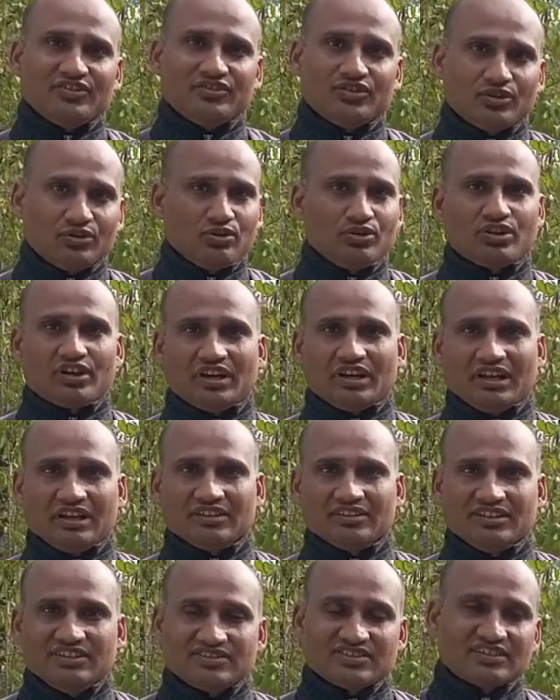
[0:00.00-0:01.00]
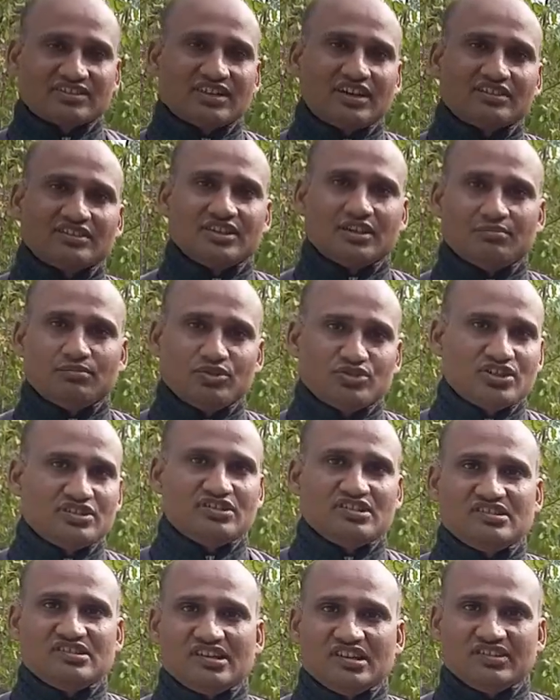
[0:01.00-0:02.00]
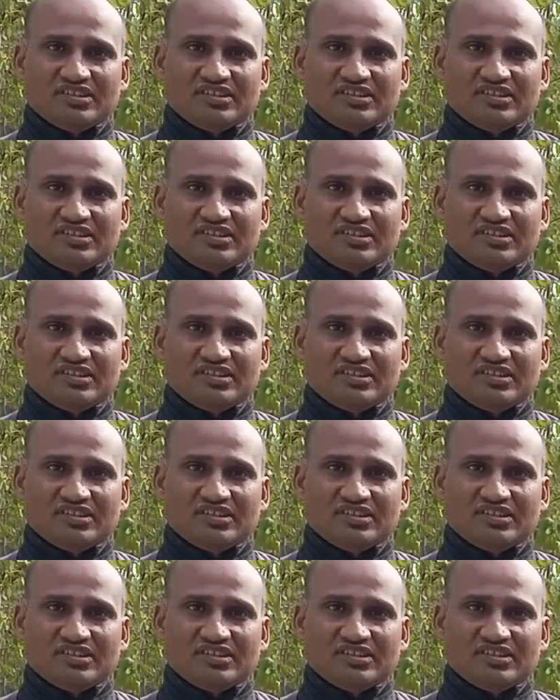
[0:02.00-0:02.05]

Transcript: ज़रूर करें इसके साथ ही अब मुझे दीजिए